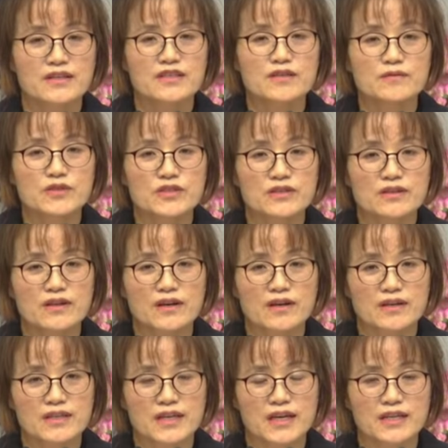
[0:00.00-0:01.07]

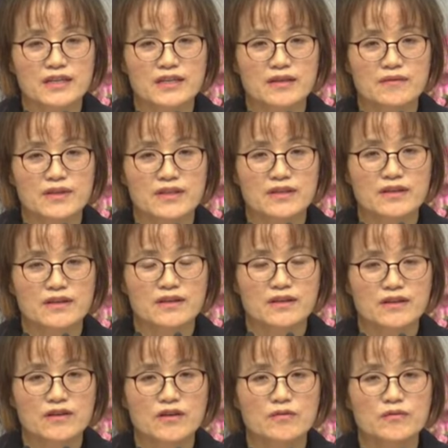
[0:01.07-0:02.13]
그러면서 이야기를 하면은
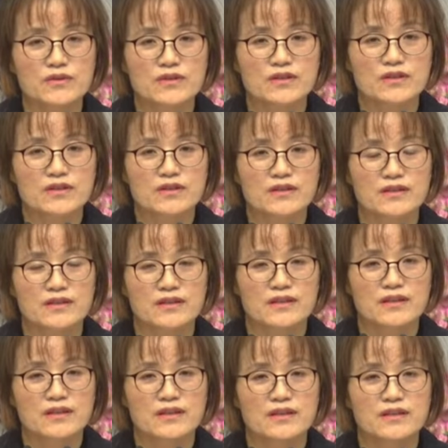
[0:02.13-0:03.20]
그분들은
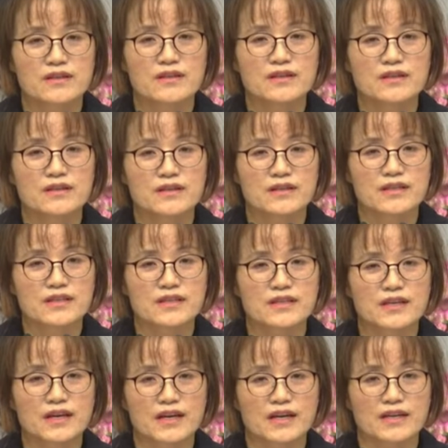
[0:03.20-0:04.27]
늘
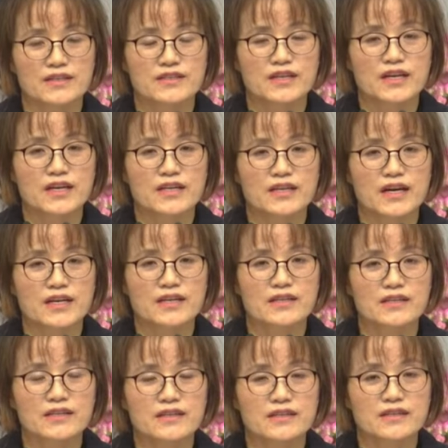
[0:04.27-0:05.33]
이렇게 제
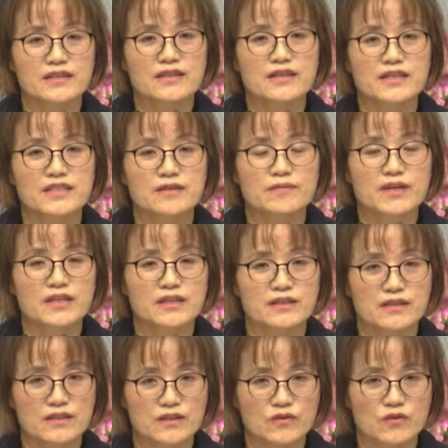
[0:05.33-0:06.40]
이야기를 끝까지
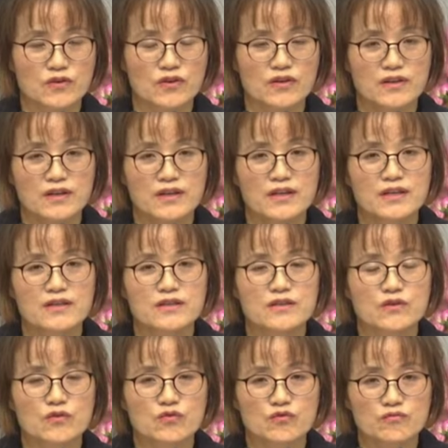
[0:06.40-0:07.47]
받아들이고
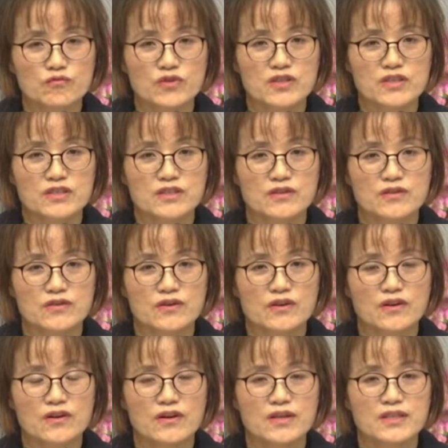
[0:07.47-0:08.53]
그리고 눈물을
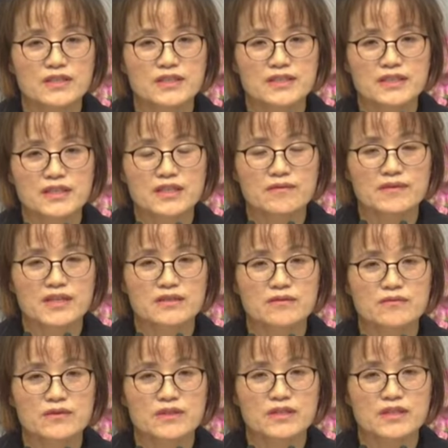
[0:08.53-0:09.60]
짓고 선생님
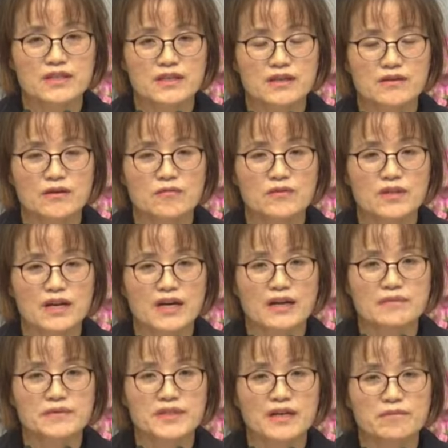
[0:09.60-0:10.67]
말씀을 드리니까 너무나
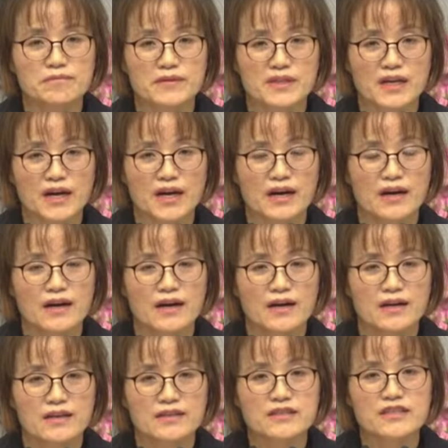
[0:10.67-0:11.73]
감사합니다.
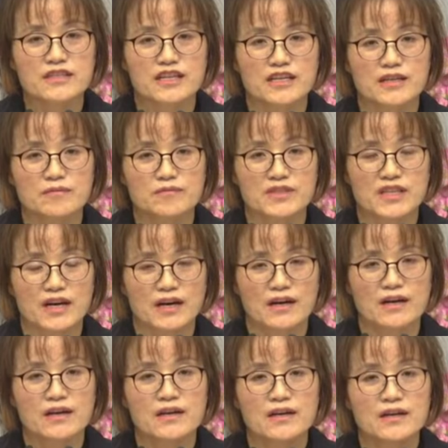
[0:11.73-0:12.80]
그렇게 이야기합니다.